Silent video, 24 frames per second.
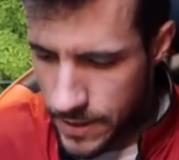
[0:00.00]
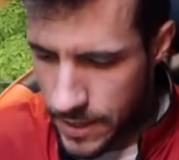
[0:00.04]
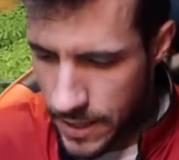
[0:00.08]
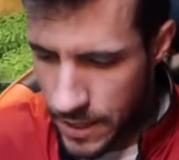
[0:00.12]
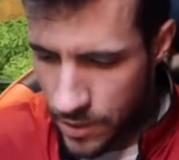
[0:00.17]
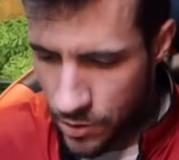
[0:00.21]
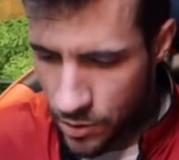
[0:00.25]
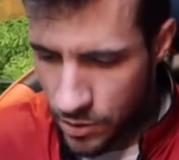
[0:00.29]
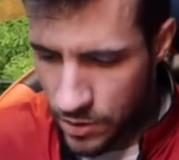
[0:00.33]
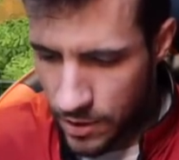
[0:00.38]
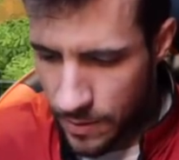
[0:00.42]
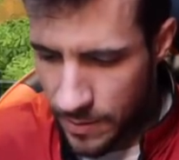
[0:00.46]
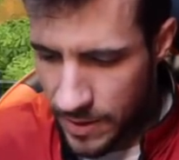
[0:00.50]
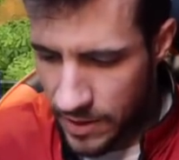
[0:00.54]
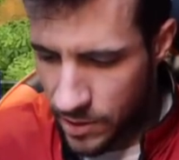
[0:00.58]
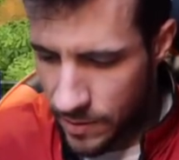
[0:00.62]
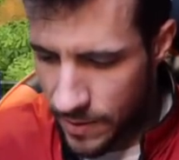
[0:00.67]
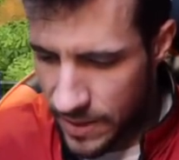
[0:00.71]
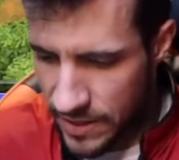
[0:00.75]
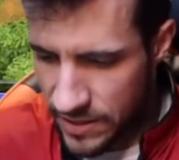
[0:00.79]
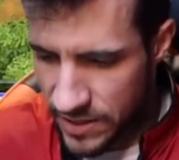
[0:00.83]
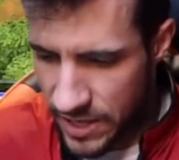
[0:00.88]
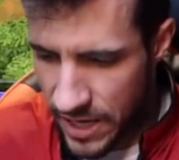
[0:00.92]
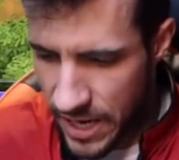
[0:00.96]
El
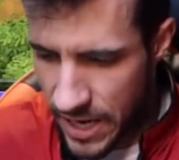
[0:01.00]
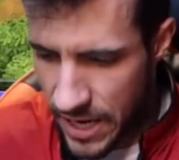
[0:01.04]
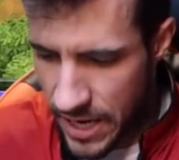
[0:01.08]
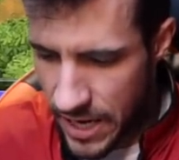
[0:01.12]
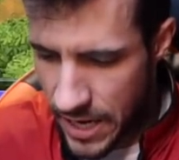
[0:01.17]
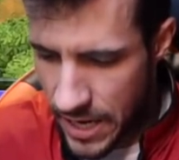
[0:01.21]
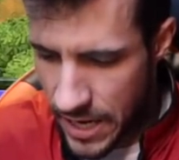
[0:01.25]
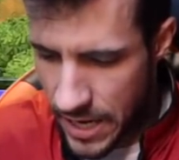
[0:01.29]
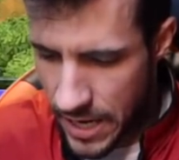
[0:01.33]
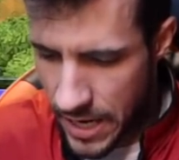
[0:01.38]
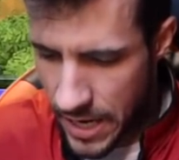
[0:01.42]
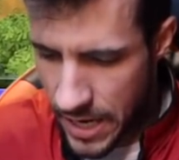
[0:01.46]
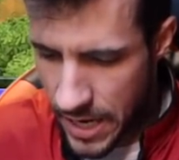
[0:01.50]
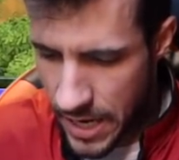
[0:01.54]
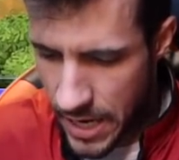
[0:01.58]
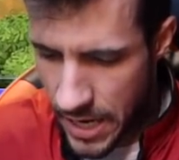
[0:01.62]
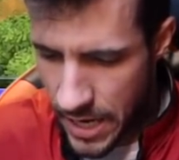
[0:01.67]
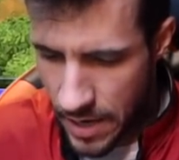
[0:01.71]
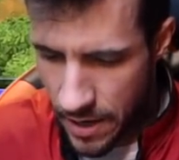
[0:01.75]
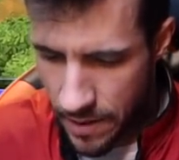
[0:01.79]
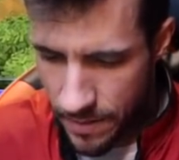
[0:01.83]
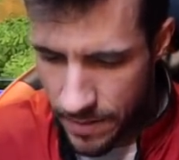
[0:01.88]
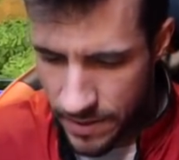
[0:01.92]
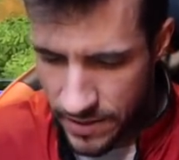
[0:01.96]
ayuntamiento va a
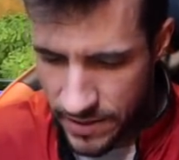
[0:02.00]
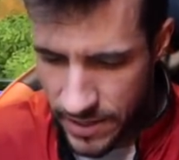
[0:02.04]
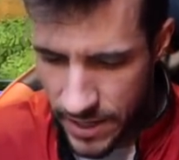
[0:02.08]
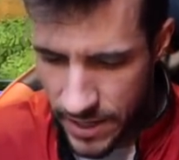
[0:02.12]
ser. Va a